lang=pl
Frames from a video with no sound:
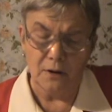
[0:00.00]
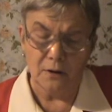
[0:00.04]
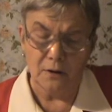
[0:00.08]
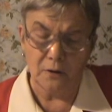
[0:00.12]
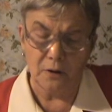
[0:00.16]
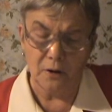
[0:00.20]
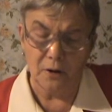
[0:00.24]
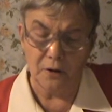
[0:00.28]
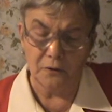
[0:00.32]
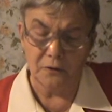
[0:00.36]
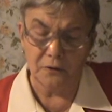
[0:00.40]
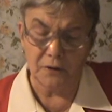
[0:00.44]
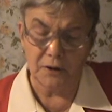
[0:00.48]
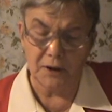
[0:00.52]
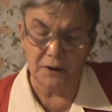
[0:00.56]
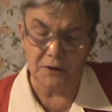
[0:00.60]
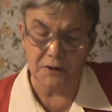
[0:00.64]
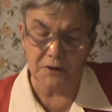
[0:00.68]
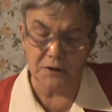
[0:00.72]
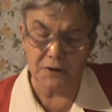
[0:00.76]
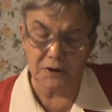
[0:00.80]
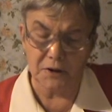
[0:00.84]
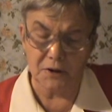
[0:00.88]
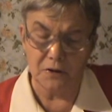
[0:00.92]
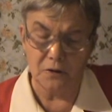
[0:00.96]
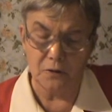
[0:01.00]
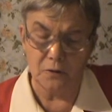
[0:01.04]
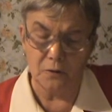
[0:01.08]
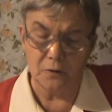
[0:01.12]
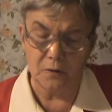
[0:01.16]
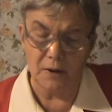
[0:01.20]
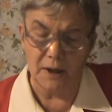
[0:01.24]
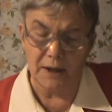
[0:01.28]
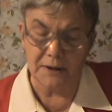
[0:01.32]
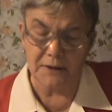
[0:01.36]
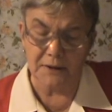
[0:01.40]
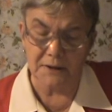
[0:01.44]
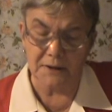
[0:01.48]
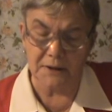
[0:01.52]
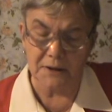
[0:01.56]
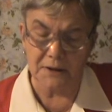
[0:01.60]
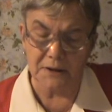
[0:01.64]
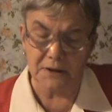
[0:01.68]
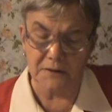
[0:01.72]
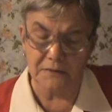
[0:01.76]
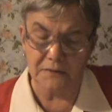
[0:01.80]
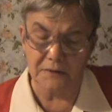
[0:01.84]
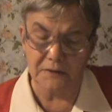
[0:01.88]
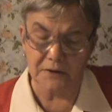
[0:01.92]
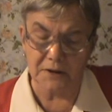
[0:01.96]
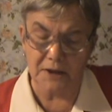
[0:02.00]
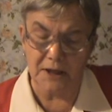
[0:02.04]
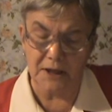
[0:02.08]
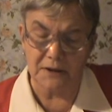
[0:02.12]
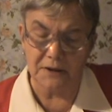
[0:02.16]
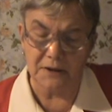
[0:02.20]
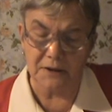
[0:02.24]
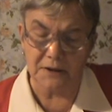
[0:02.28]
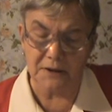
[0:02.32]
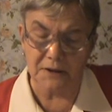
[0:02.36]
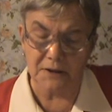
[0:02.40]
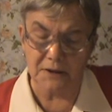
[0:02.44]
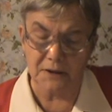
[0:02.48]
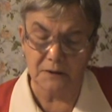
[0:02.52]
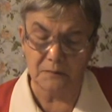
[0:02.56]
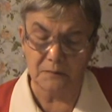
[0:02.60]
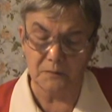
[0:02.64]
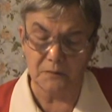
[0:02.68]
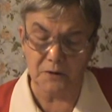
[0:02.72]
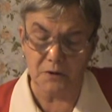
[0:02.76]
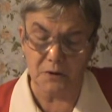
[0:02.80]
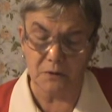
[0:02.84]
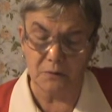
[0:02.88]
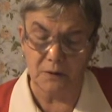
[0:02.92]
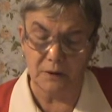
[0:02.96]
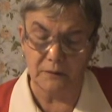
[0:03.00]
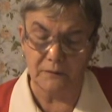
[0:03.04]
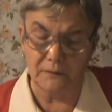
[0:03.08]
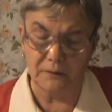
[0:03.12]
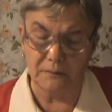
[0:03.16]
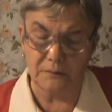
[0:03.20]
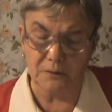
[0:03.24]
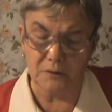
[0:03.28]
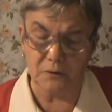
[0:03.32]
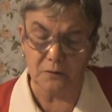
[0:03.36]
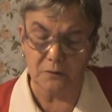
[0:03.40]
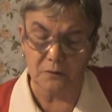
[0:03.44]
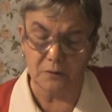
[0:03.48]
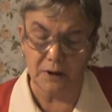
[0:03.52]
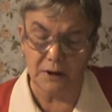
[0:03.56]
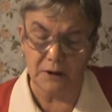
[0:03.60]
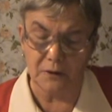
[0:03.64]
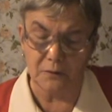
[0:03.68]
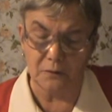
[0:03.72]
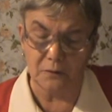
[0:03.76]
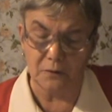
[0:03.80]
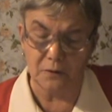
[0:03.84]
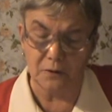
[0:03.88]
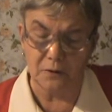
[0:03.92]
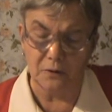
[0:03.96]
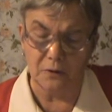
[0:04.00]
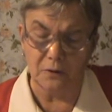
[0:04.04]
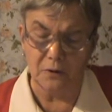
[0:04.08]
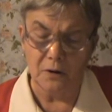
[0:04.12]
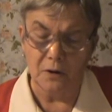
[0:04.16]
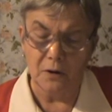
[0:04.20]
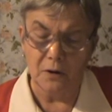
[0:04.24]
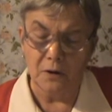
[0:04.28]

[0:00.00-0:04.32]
Kontekst i niuanse związane z tym słowem sugerują,